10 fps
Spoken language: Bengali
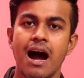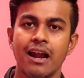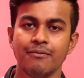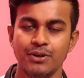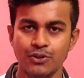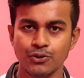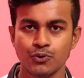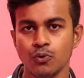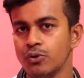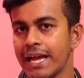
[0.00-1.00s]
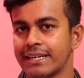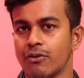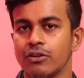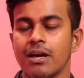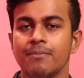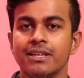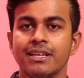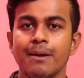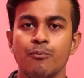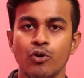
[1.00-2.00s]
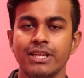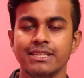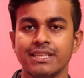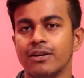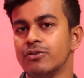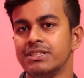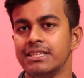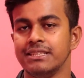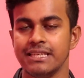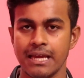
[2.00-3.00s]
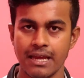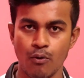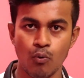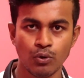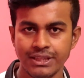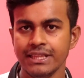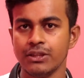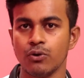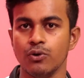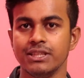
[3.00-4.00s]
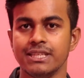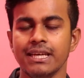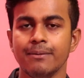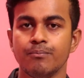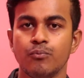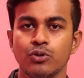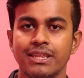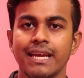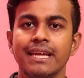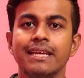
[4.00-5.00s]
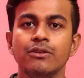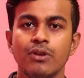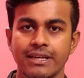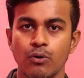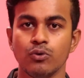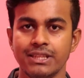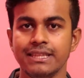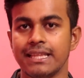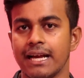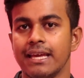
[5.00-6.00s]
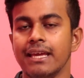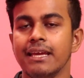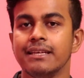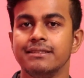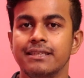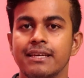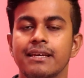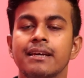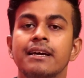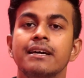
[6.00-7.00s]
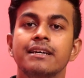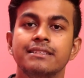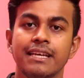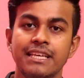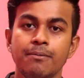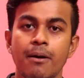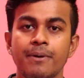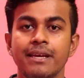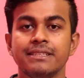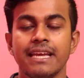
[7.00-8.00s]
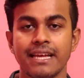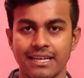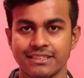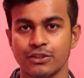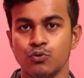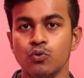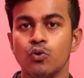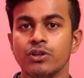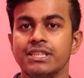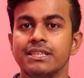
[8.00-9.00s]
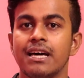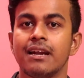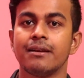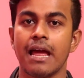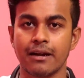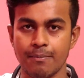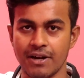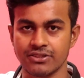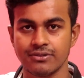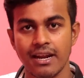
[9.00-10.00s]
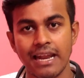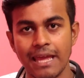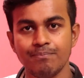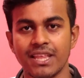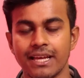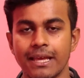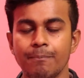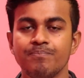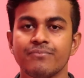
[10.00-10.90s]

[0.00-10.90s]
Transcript: আর ভিডিও শুরুতে একটা কথা আপনাদেরকে বলি সেটা হচ্ছে যে অতীত রয়েছে প্রত্যেকেরই কিন্তু একটা অতীত থাকে যে সে কিভাবে সেই কাজটা শুরু করেছে তার একটা পার্সোনাল লাইফ থাকে